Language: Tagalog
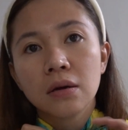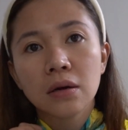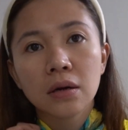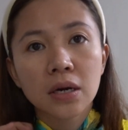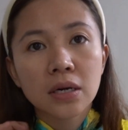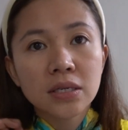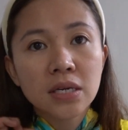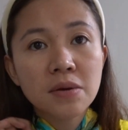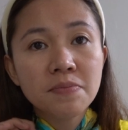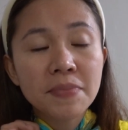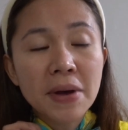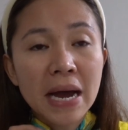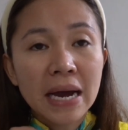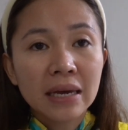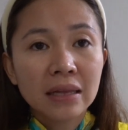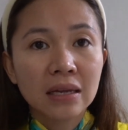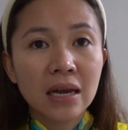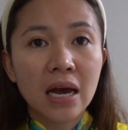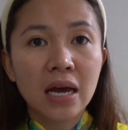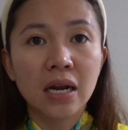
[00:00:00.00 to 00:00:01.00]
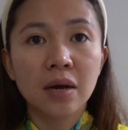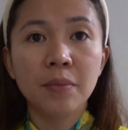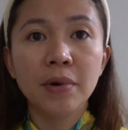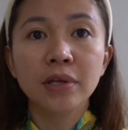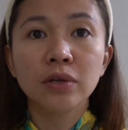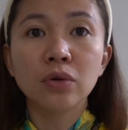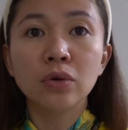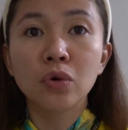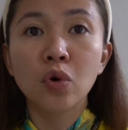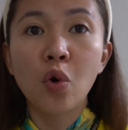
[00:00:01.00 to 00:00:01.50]
kasi ang pangit nga naman
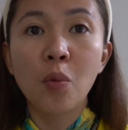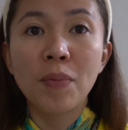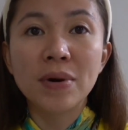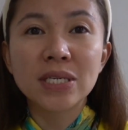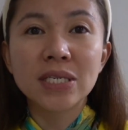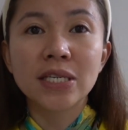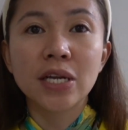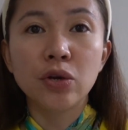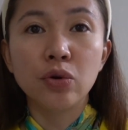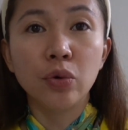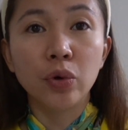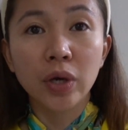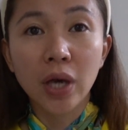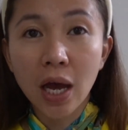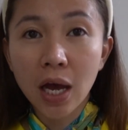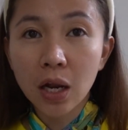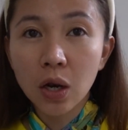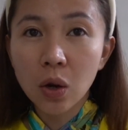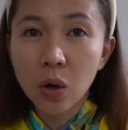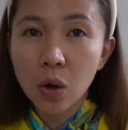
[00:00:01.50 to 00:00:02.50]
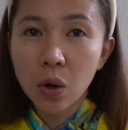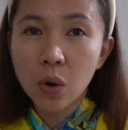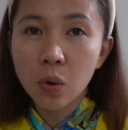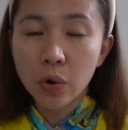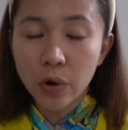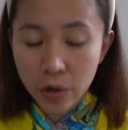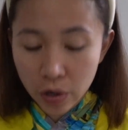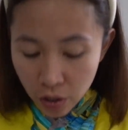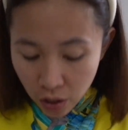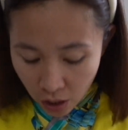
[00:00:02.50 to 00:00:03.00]
kung kupas na yung yellow
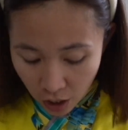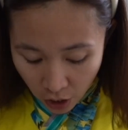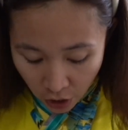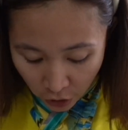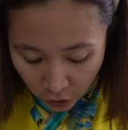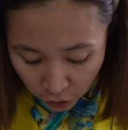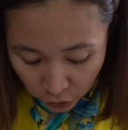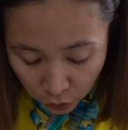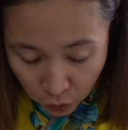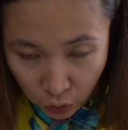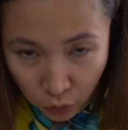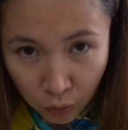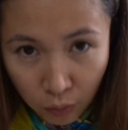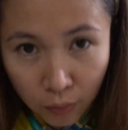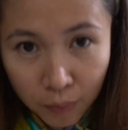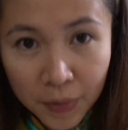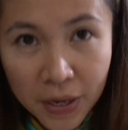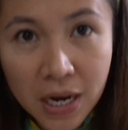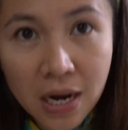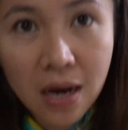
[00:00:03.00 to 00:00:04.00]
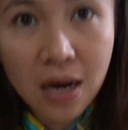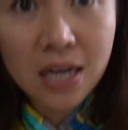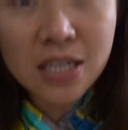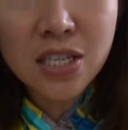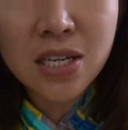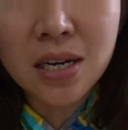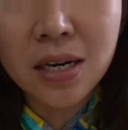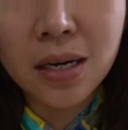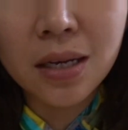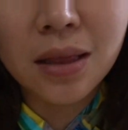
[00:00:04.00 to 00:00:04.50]
or yung
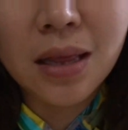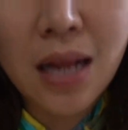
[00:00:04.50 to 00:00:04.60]
pinaka-skirt